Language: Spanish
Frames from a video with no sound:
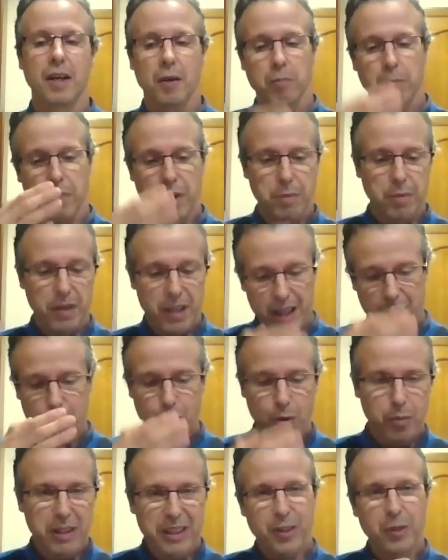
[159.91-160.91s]
vivir el
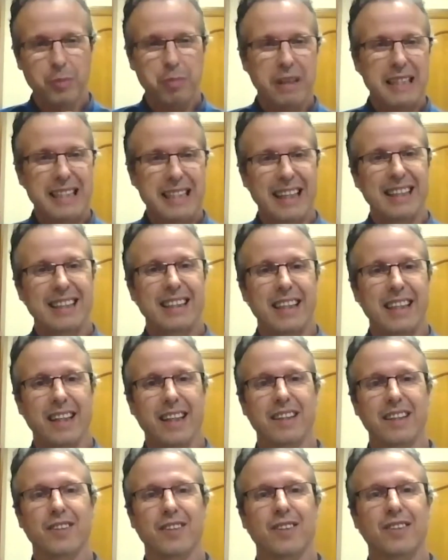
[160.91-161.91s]
momento
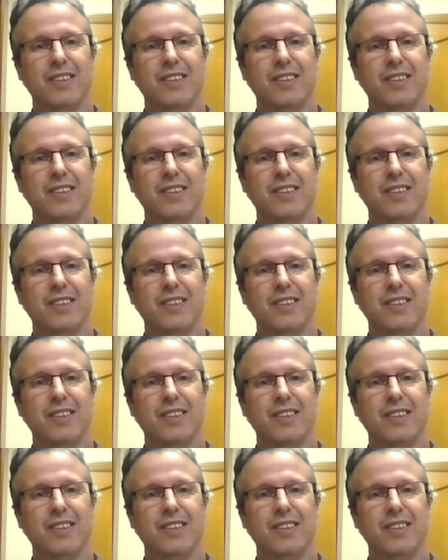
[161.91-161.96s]
presente.